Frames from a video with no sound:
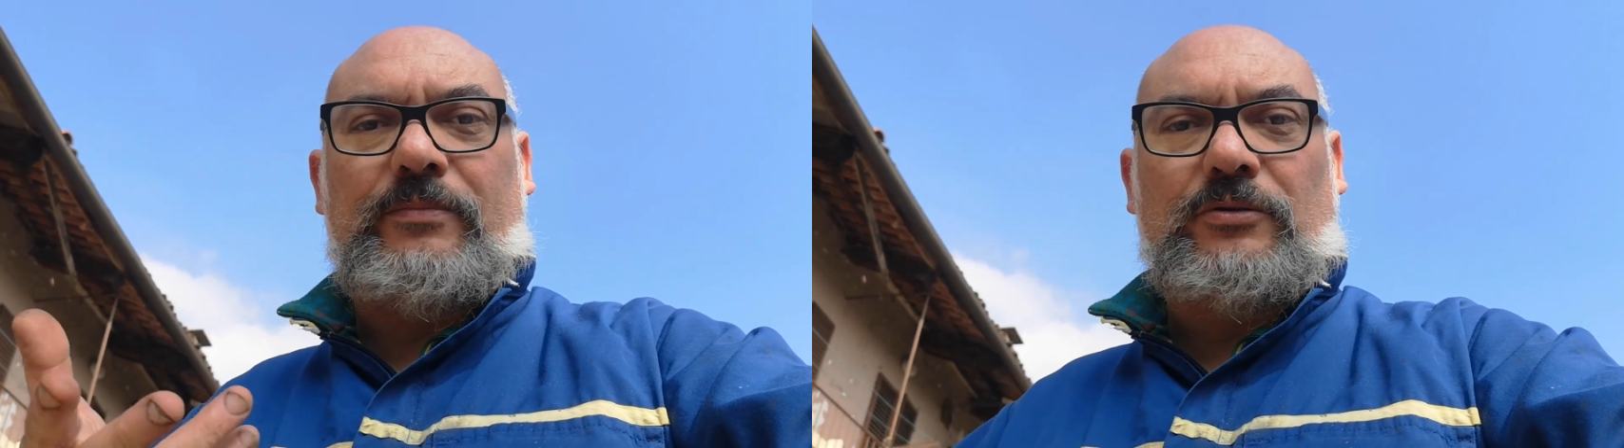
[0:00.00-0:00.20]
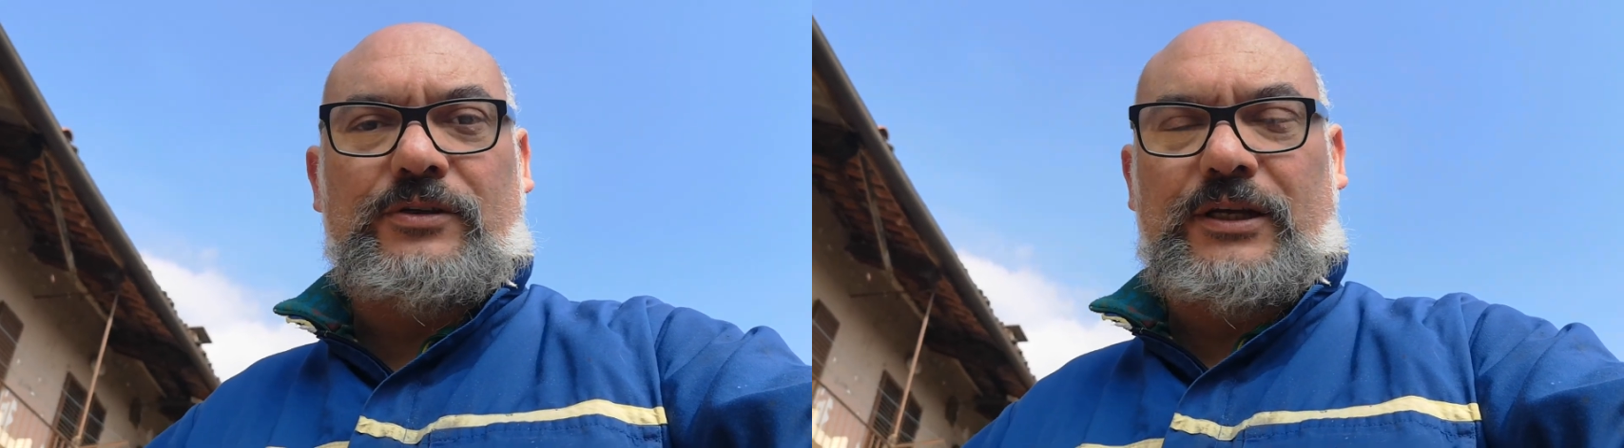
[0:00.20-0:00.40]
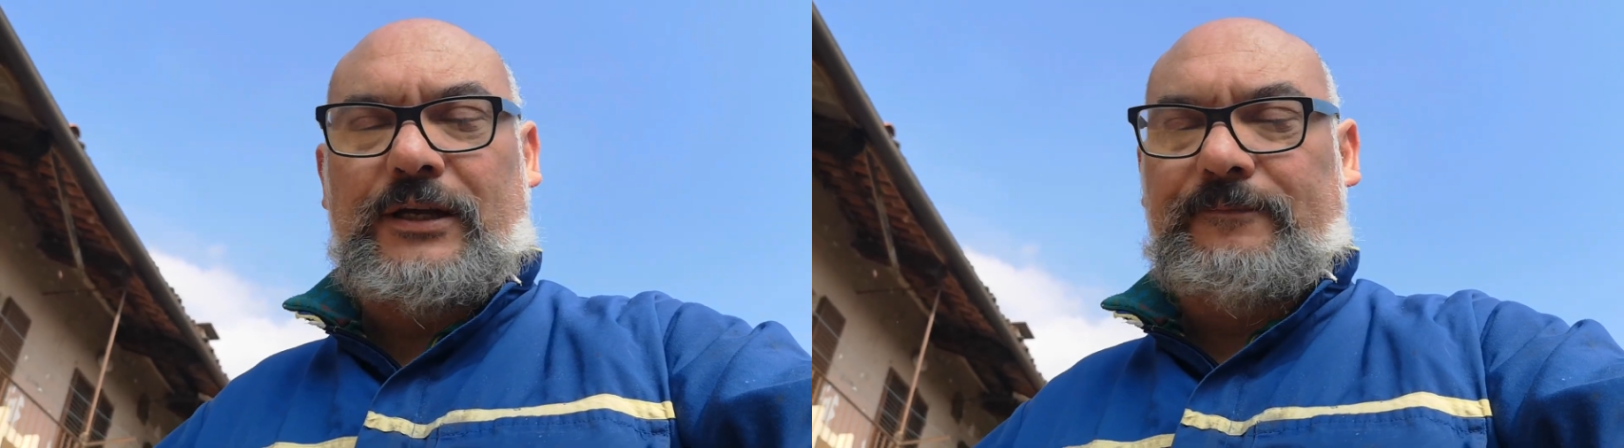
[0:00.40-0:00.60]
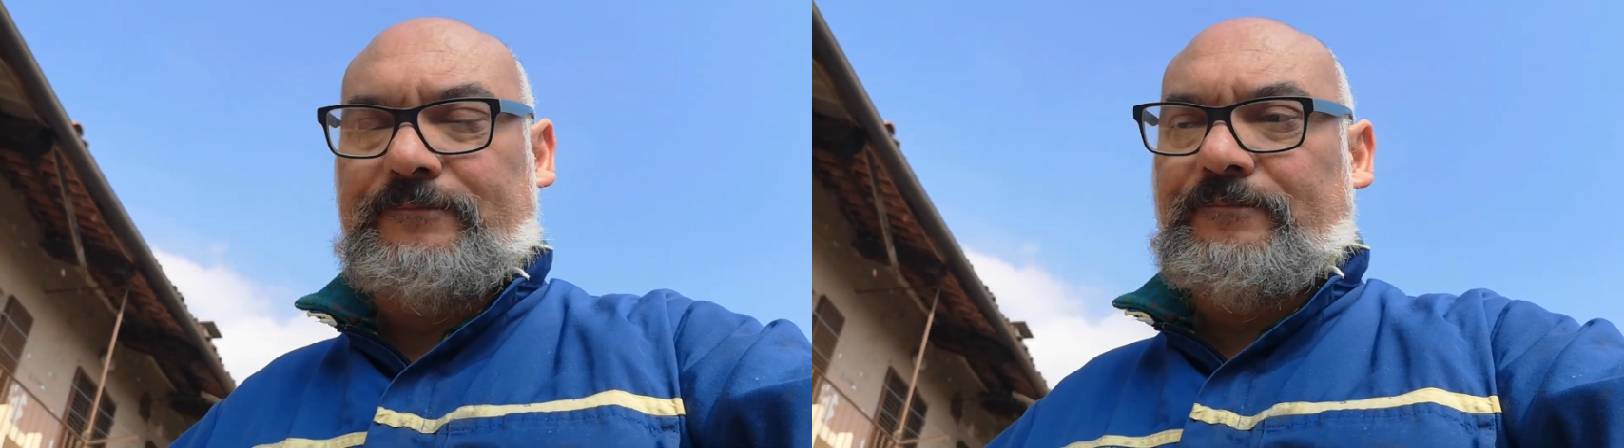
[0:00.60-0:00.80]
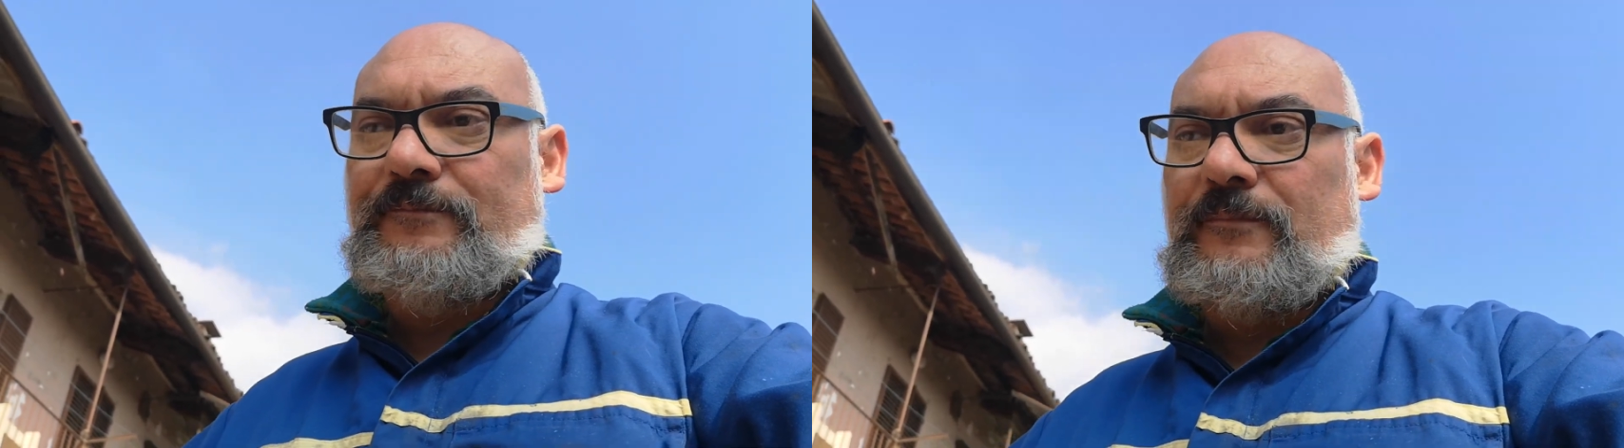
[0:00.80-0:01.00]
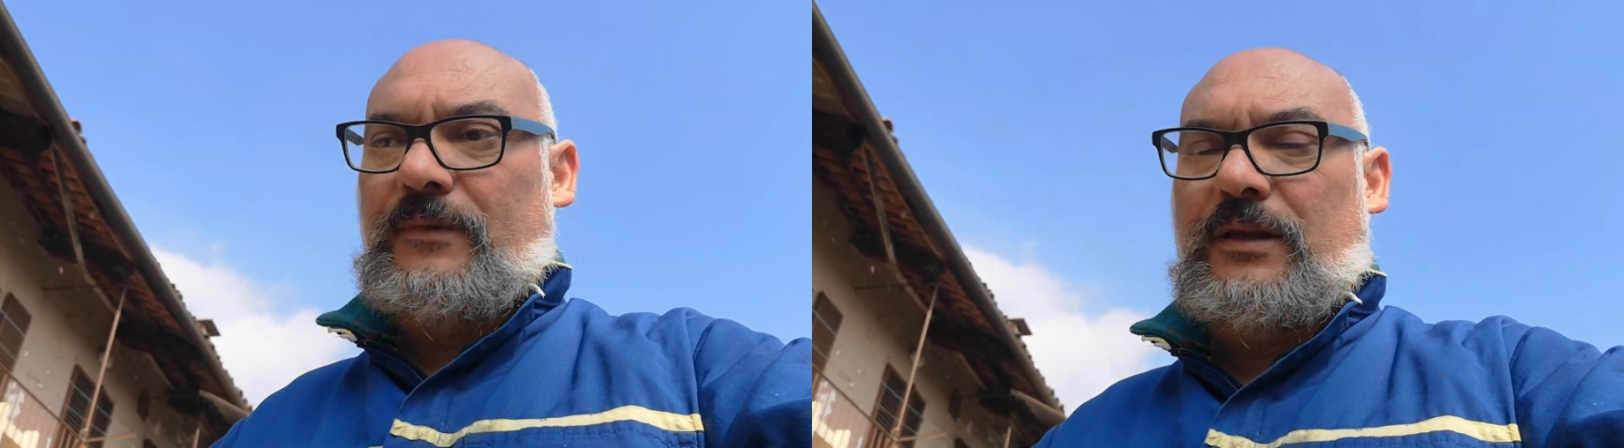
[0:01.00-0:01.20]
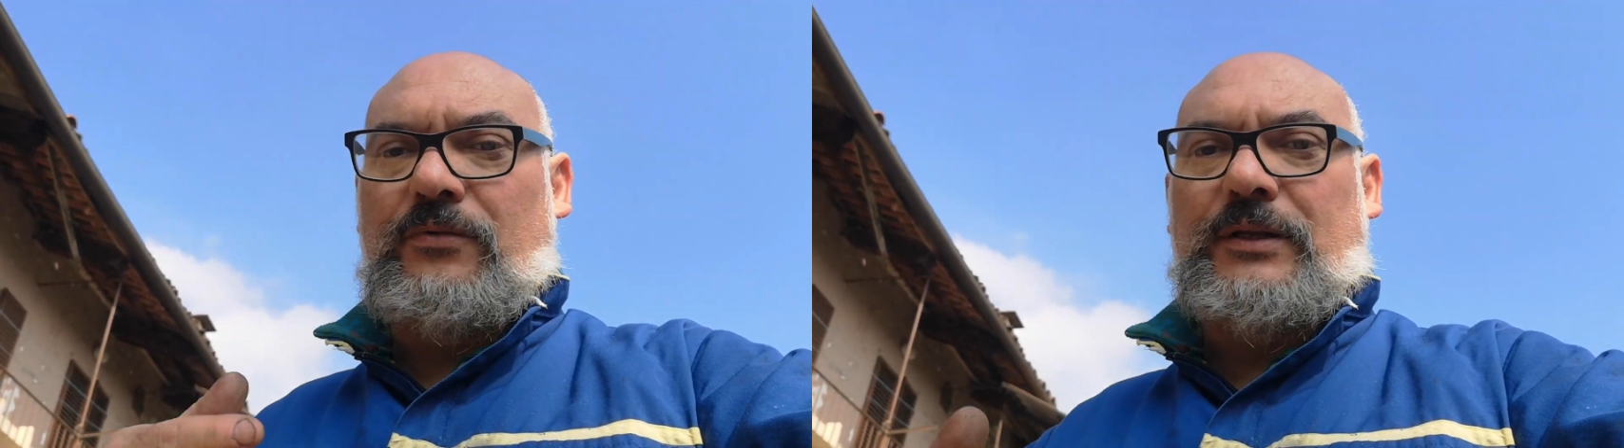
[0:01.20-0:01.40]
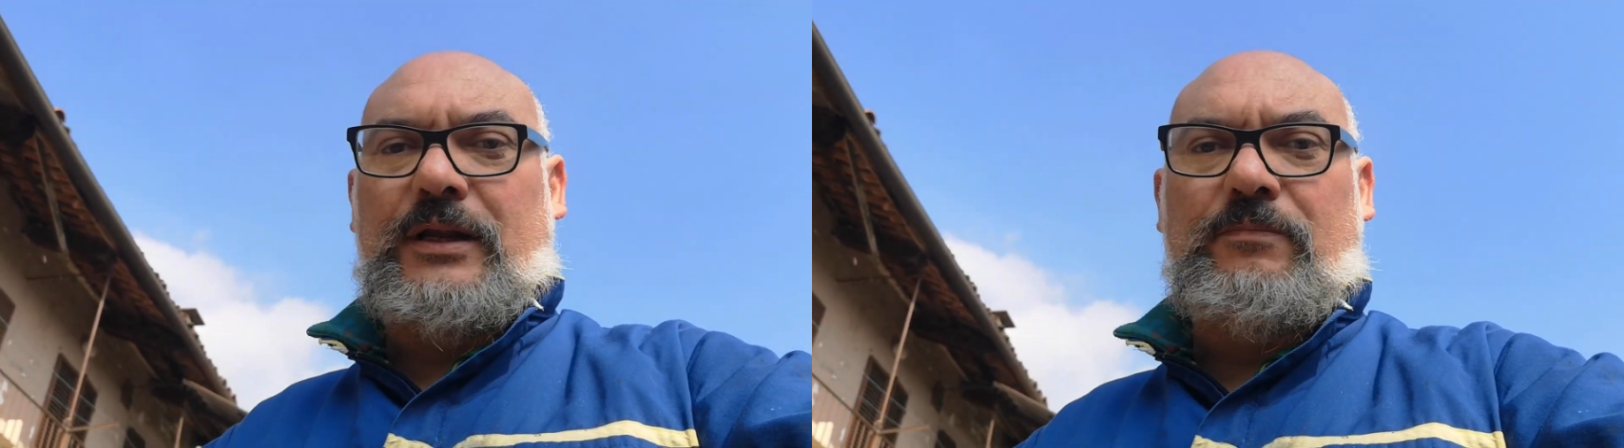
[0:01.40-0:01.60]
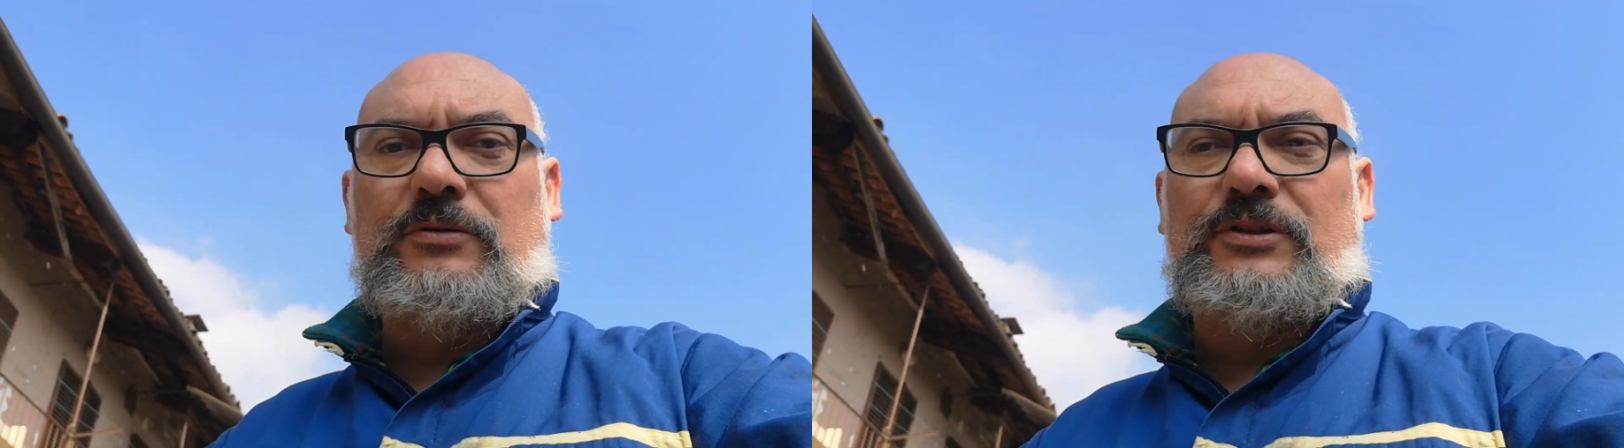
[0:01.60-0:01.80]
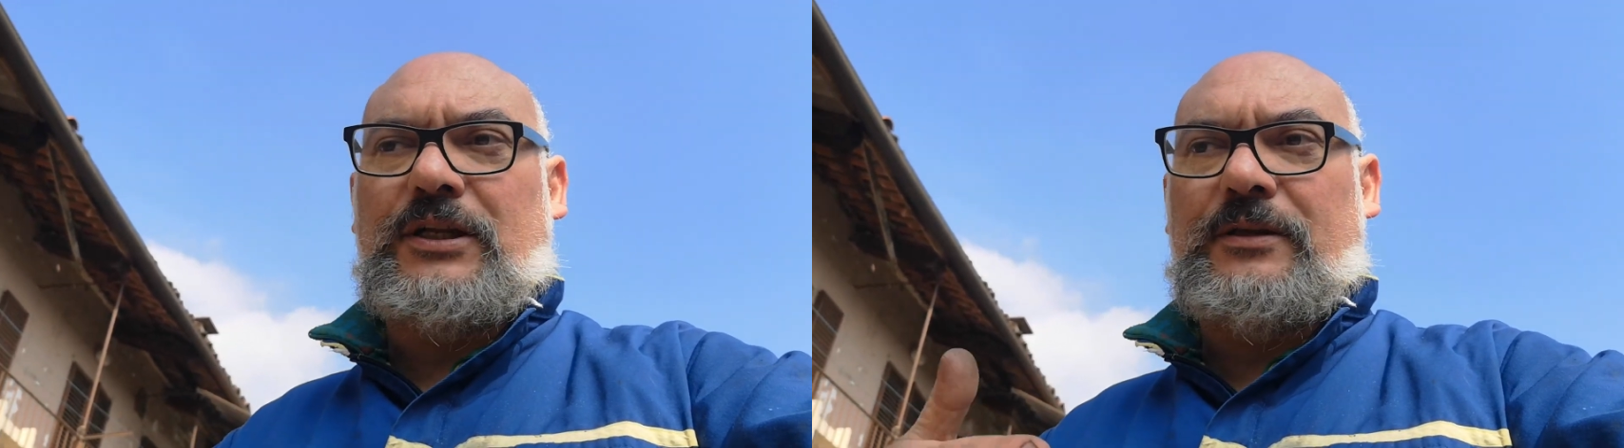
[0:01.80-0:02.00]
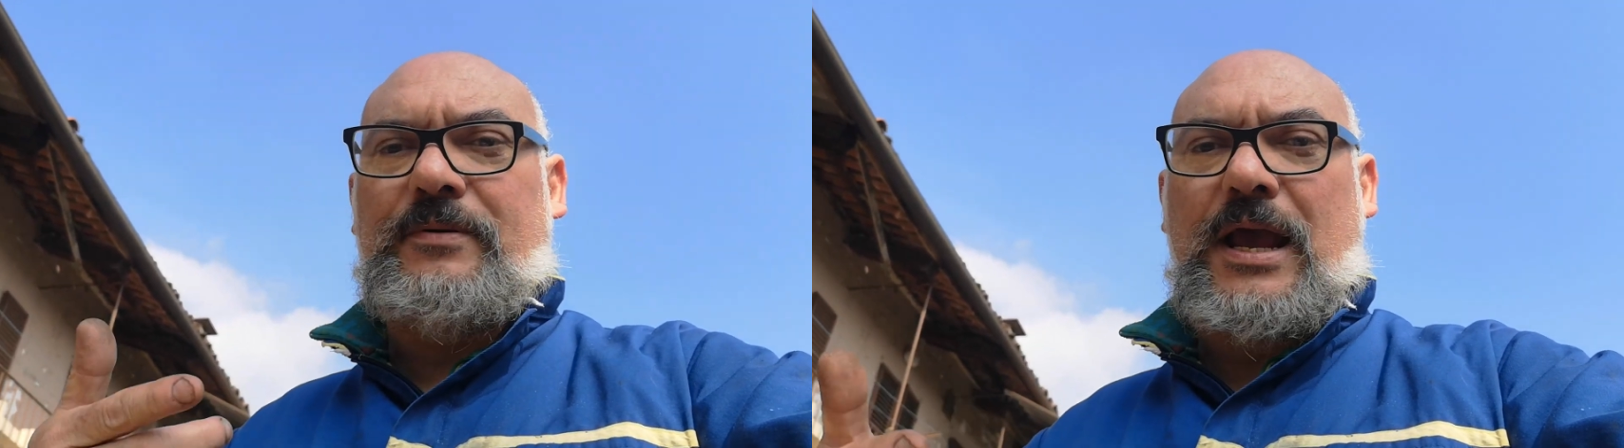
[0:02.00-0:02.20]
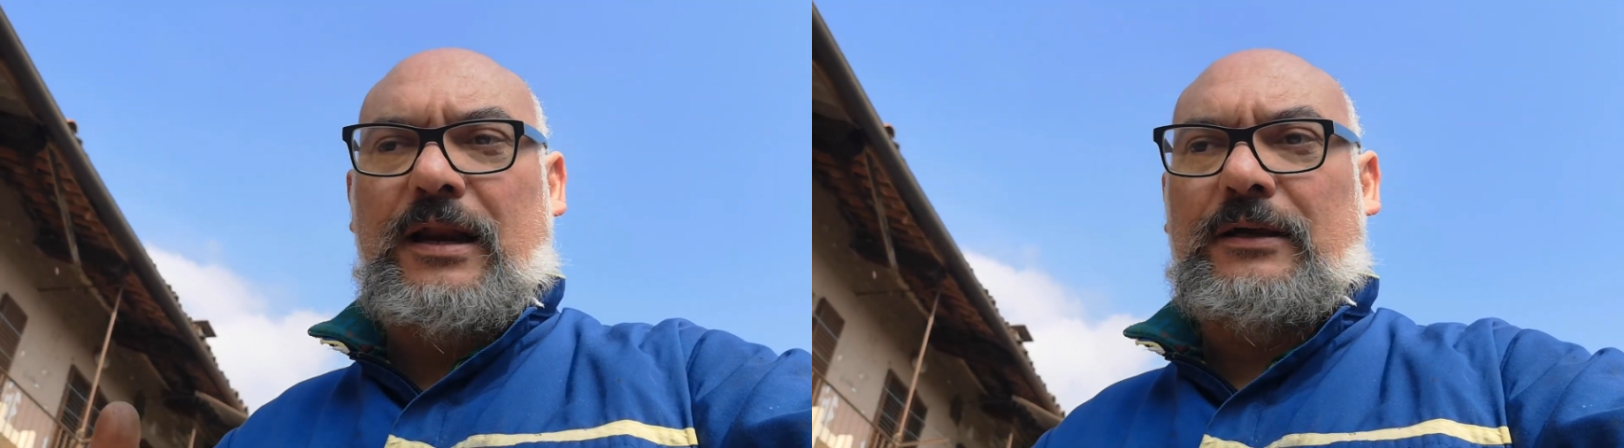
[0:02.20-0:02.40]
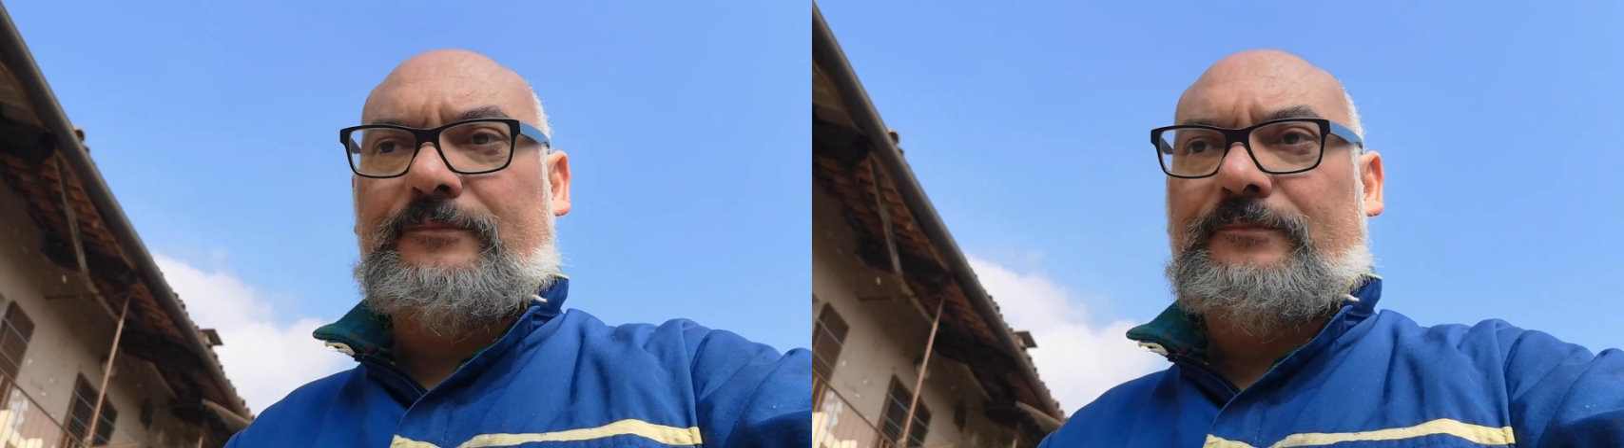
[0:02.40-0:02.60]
bronzine, quindi le bronzine di Biella.